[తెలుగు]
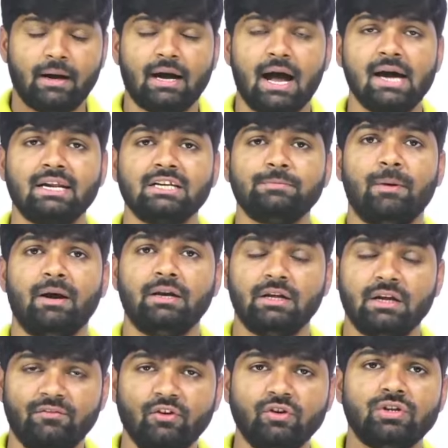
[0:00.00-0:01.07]
కాంగ్రెస్ పార్టీకి
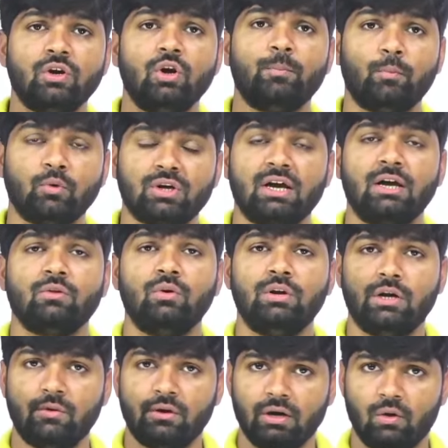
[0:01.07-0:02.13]
ఫ్యూచర్లో పుట్టగతులు
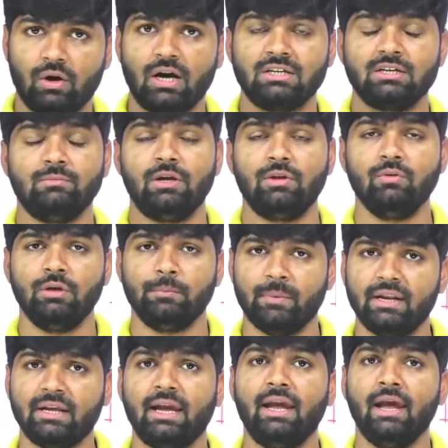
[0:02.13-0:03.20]
ఉండేటువంటి అవకాశం లేదు
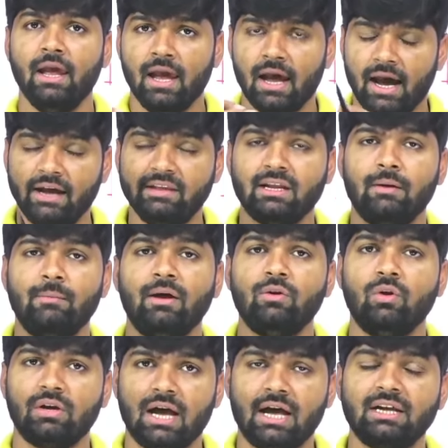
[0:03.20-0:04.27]
ఇప్పటికే హైదరాబాద్లో
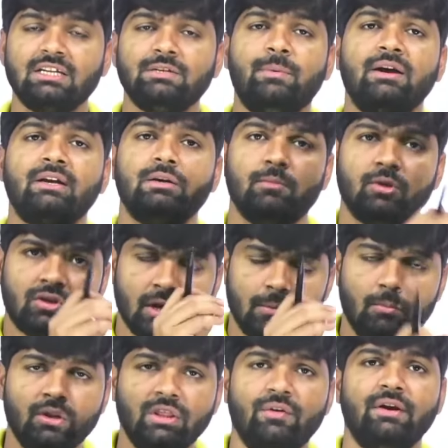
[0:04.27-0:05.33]
కాంగ్రెస్ పార్టీని మొత్తం
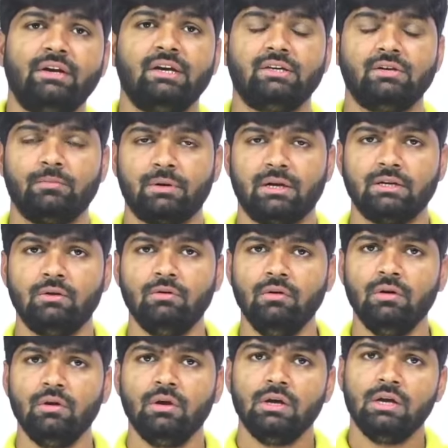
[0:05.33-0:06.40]
బొందబెట్టేసారు ప్రజలు
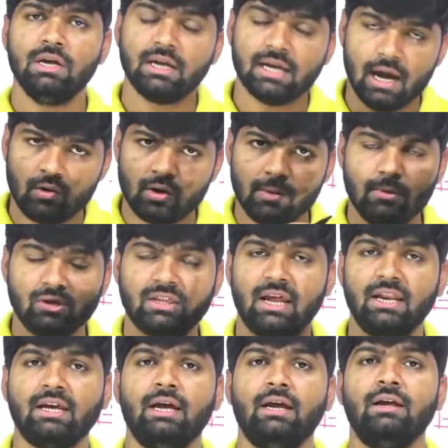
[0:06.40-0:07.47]
ఇంకా కూడా
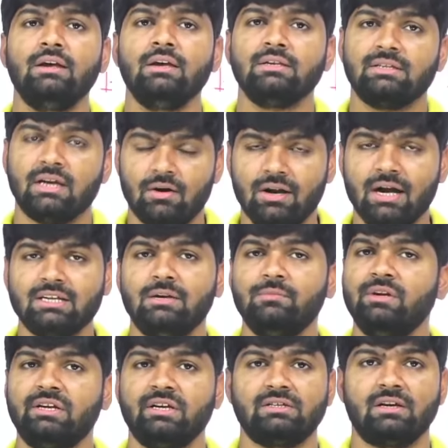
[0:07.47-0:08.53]
మొత్తానికే సర్వనాశనం
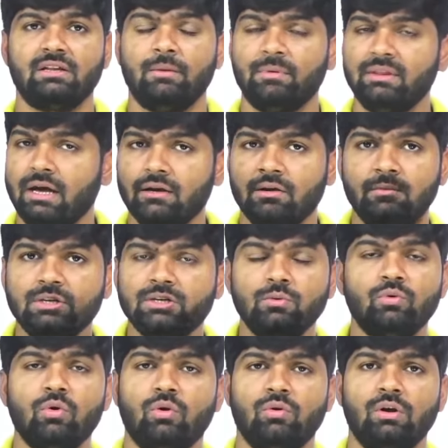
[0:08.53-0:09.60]
చేసేస్తారు తప్ప దానికి మించి
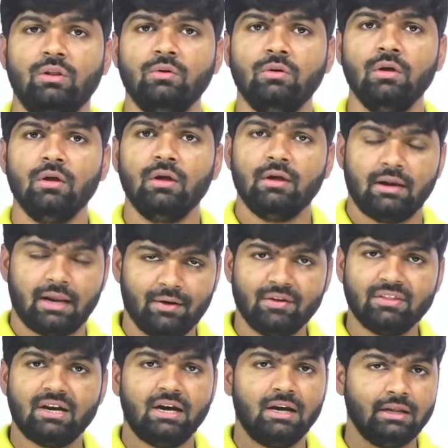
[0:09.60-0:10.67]
ఇంకోటి ఉండదు
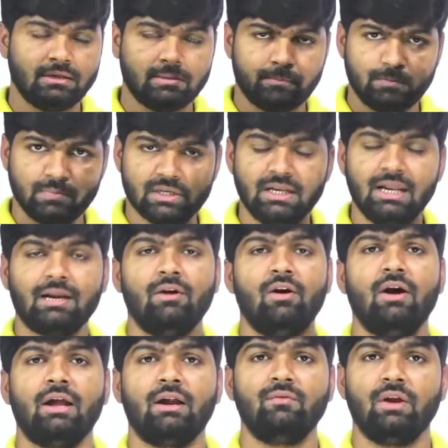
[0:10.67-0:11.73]
రేవంత్ రెడ్డి చిల్లర
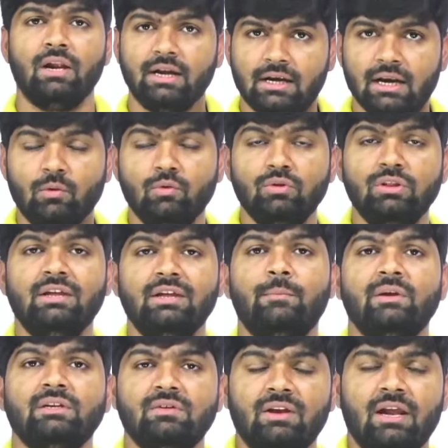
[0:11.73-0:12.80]
వ్యవహారం వల్ల ఇట్లా అని
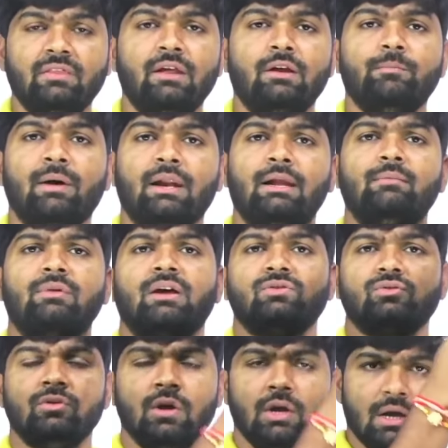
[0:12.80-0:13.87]
చెప్పేసి వీళ్ళందరూ పల్లం
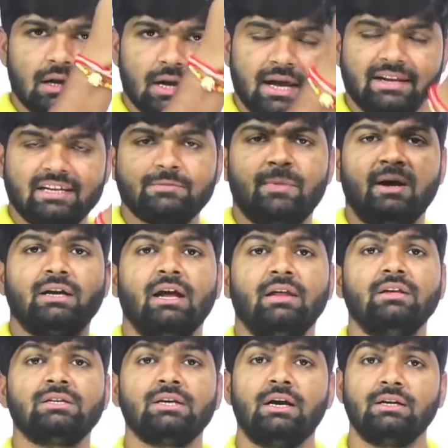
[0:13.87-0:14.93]
రాజు కాంగ్రెస్ పార్టీ
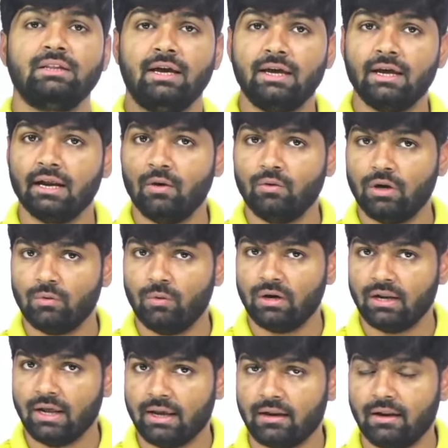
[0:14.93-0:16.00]
అధిష్టానానికి దగ్గరగా
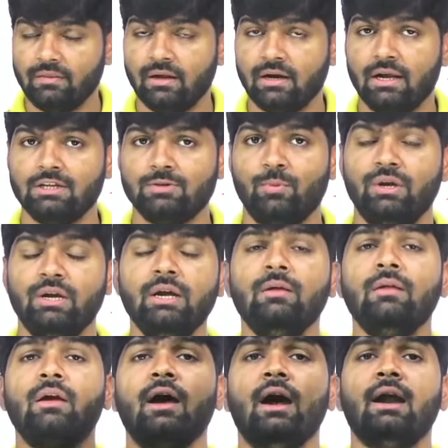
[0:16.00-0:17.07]
ఉన్నటువంటి నాయకులు అందరు కలిసిపోయి
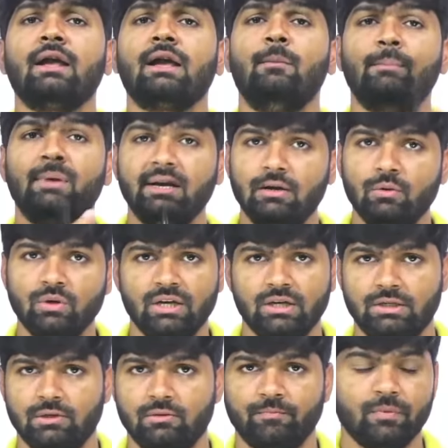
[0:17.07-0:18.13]
ఆడ కంప్లైంట్లు కూడా
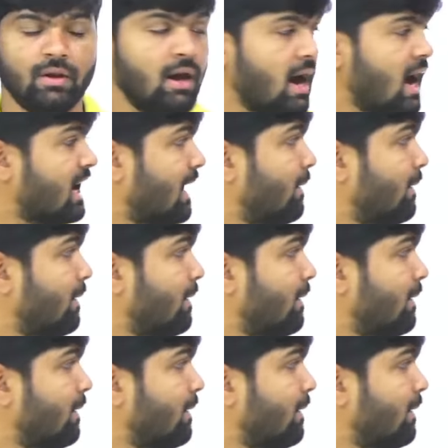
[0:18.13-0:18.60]
చేశారు ఆ